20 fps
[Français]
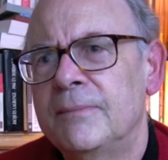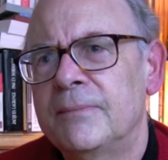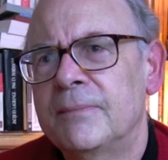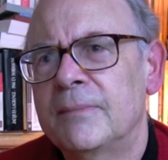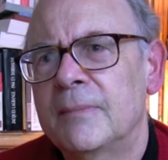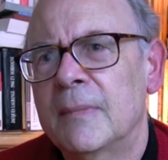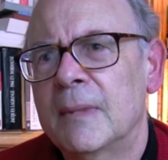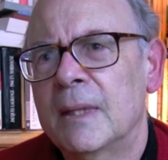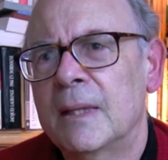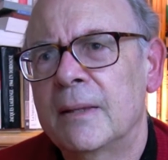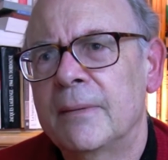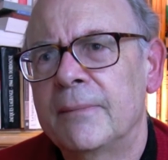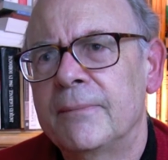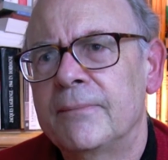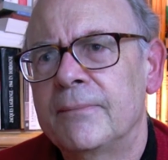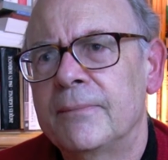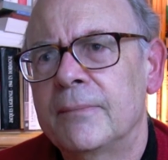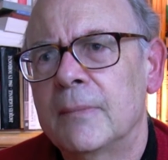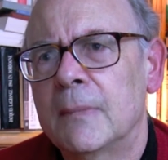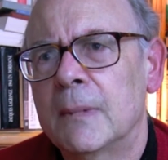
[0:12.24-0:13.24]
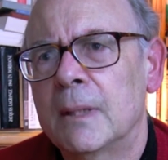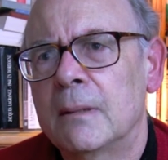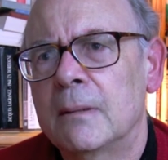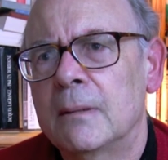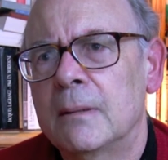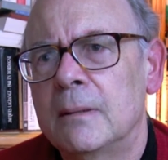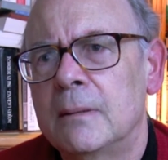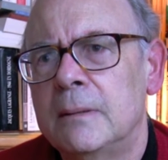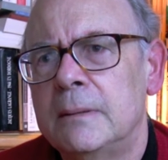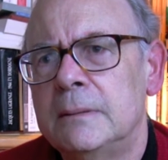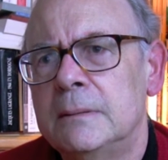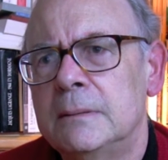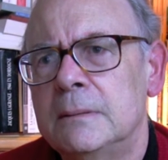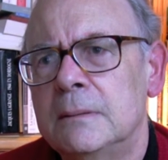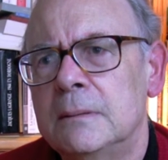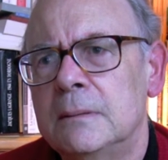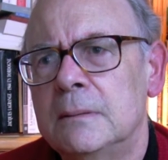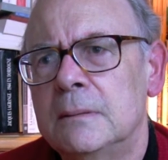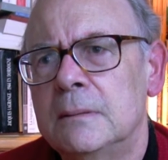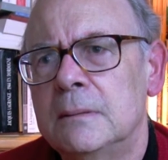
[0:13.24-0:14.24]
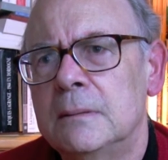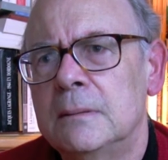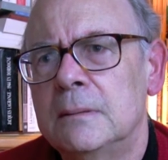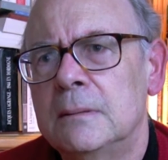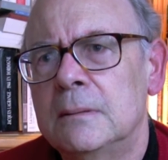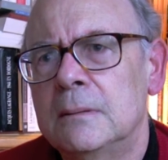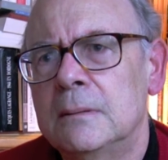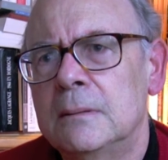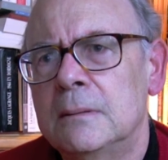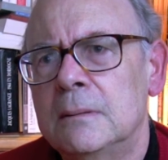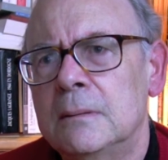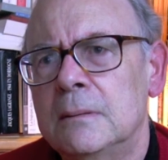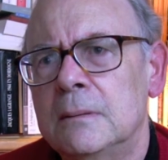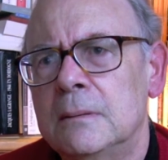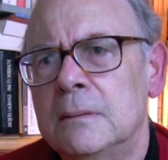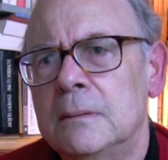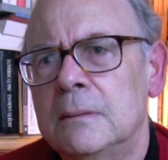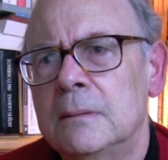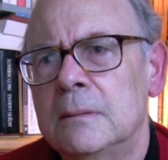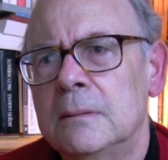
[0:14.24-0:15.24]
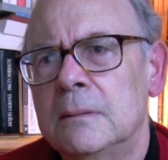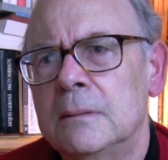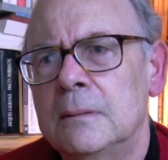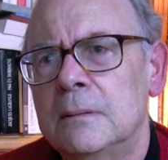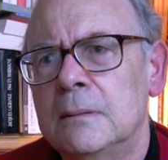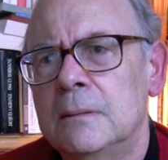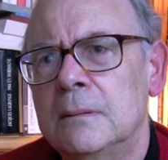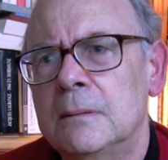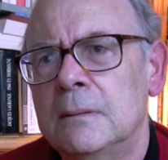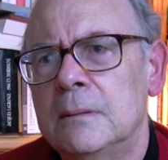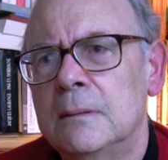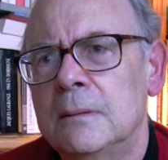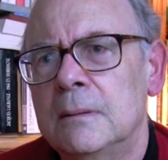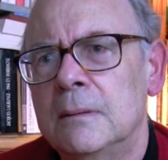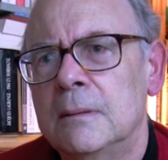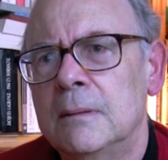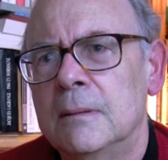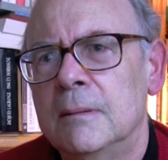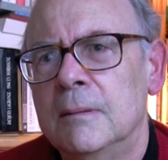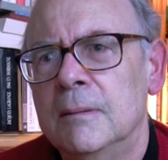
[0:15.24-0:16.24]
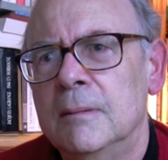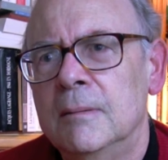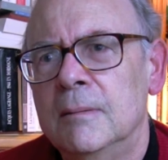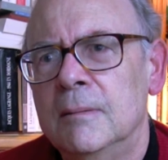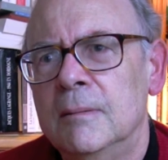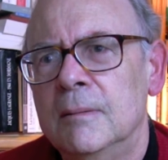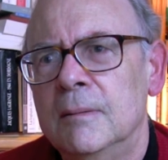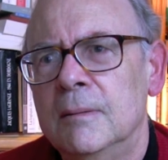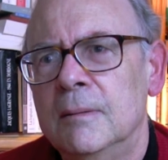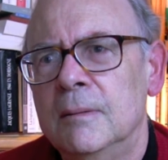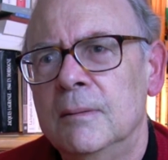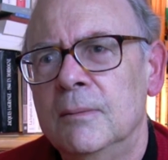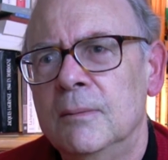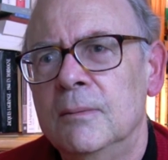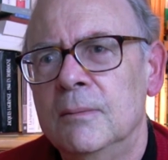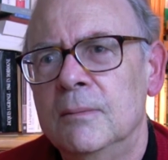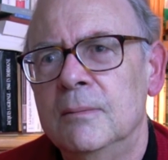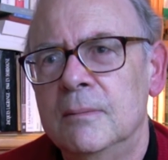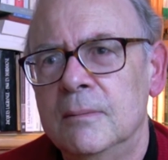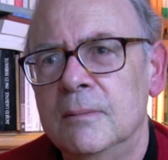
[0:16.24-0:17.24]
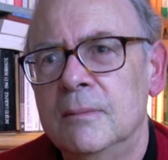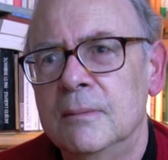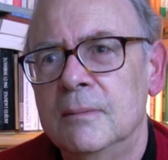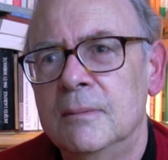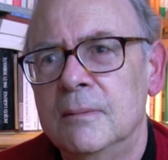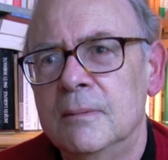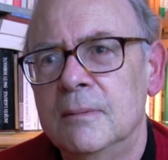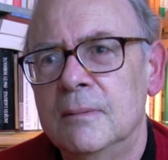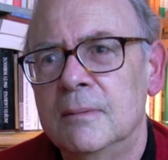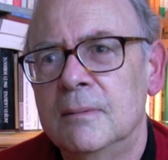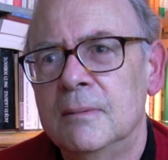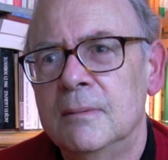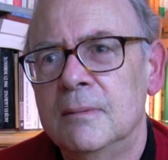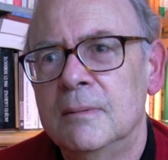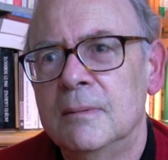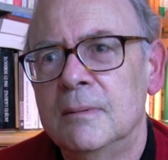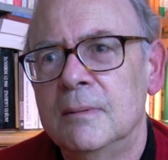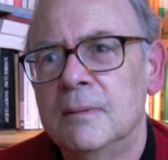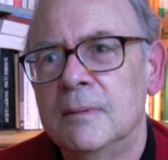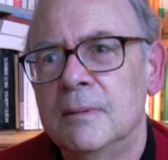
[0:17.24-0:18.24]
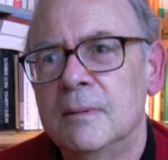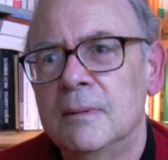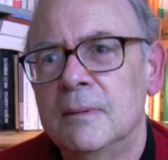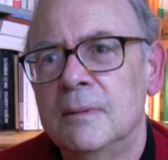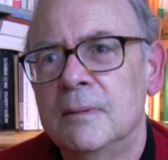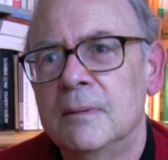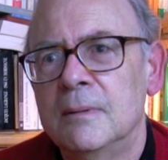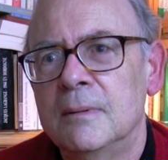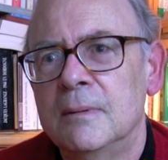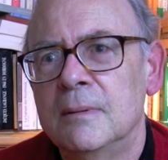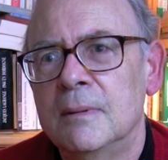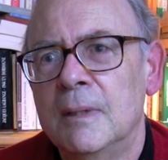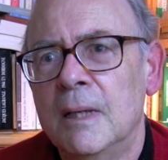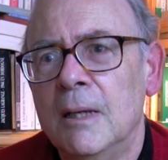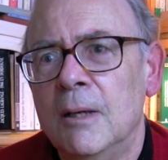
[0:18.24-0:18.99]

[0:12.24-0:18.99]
C'est la première fois que Internet apparaît dans un nouveau livre, non la, formidable puissance de.